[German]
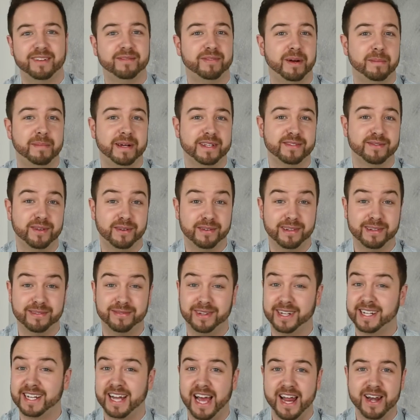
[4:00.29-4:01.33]
Dann verpasst du auf jeden
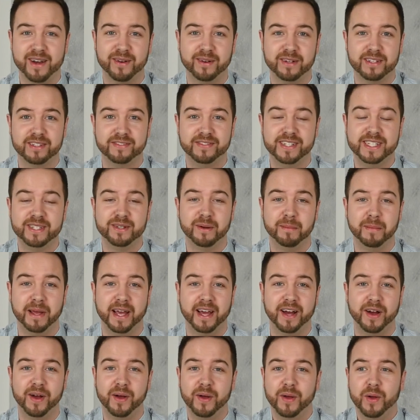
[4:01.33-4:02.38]
Fall kein neues Video
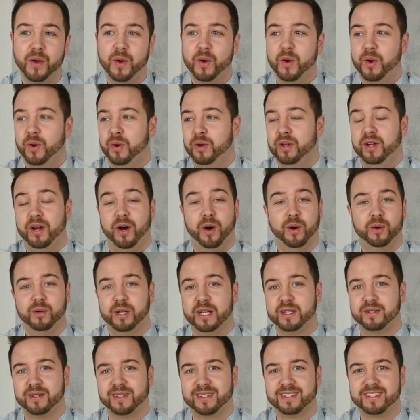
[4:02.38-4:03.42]
mehr. Ja, und
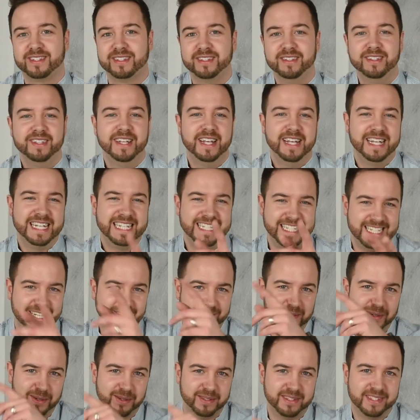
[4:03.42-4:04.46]
ansonsten
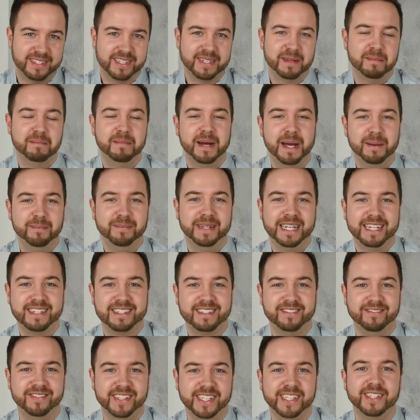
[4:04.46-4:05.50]
sehen wir uns beim
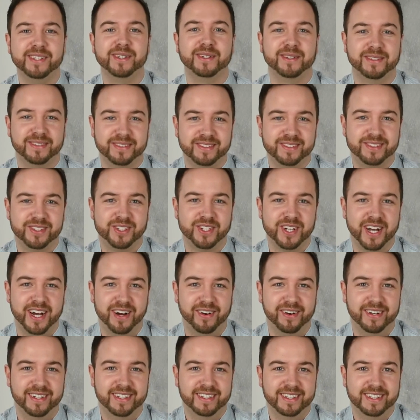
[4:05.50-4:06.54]
nächsten Video.
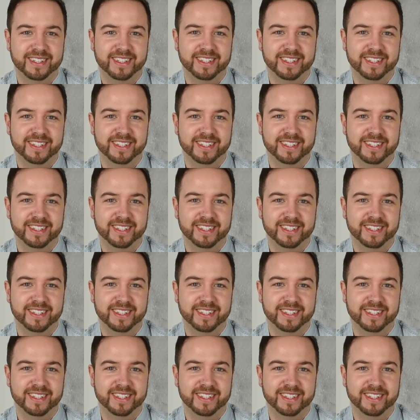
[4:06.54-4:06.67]
Ciao!